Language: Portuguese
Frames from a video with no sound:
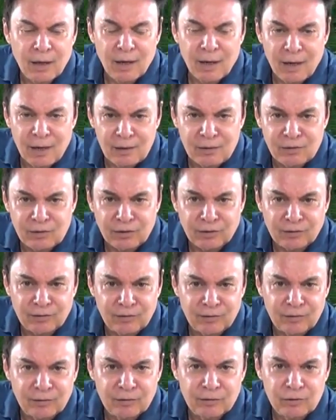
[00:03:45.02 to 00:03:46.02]

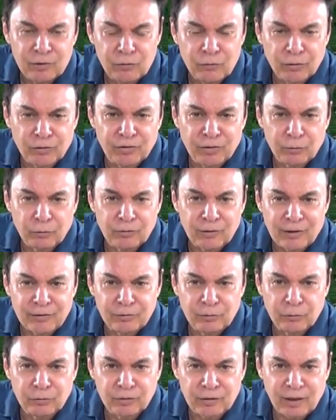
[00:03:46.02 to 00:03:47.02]
antes de você usar
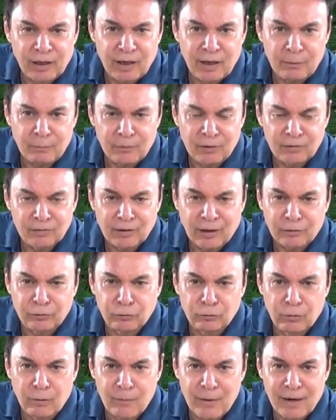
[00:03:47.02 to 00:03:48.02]
seus cremes, a
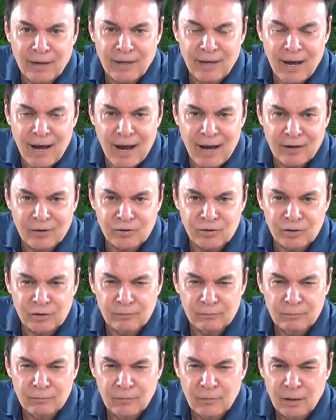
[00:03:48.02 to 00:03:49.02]
sua maquiagem,
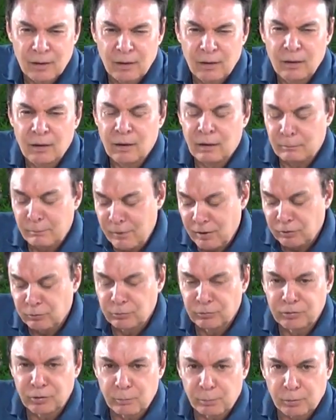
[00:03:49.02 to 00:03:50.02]
mesmo
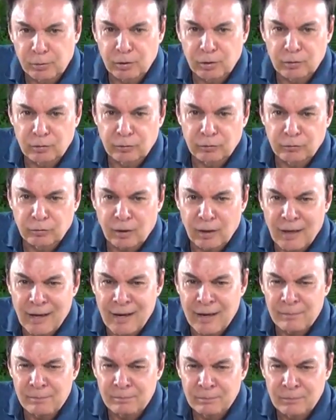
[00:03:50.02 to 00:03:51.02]
o seu protetor
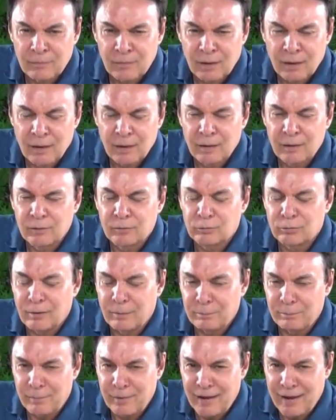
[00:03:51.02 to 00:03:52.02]
solar, sua
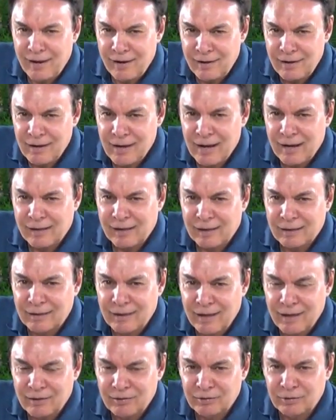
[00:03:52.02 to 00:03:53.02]
pele
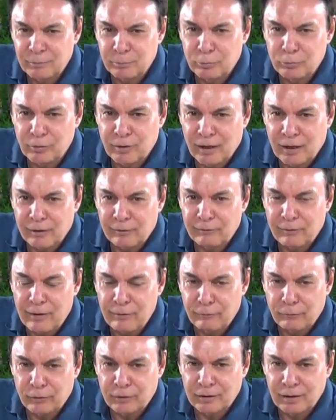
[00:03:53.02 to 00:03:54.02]
agradece porque ela vai
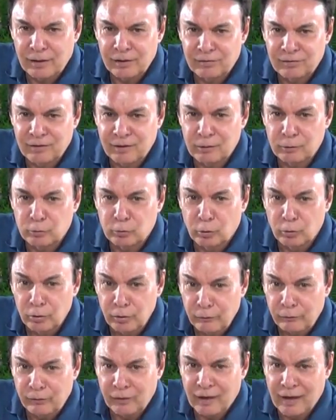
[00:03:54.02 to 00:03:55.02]
fortalecer e
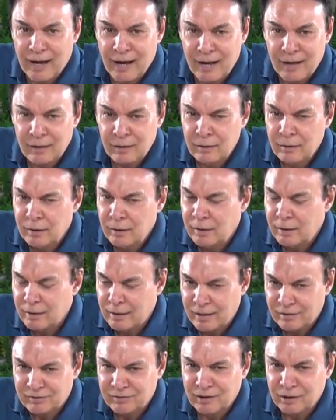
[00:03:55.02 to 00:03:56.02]
tonificar e
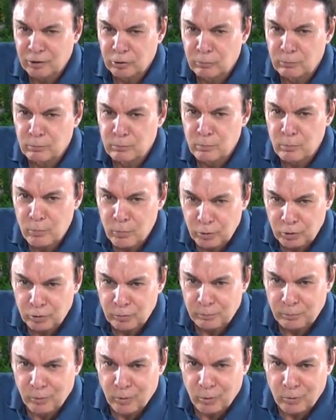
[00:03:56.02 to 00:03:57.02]
gastando muito
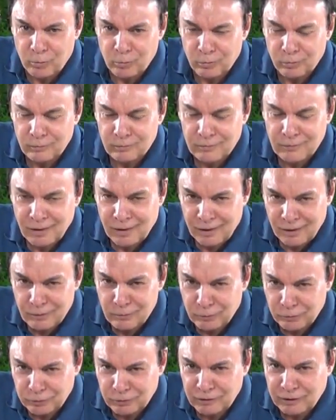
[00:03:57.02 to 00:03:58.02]
pouco.
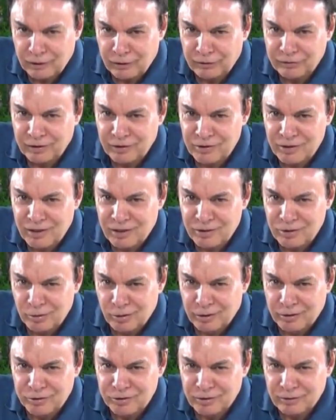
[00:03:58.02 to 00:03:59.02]
Gostou da nossa dica de
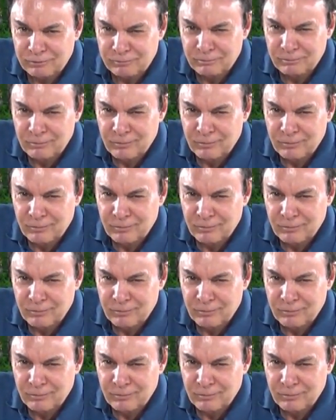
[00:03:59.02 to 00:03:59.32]
hoje?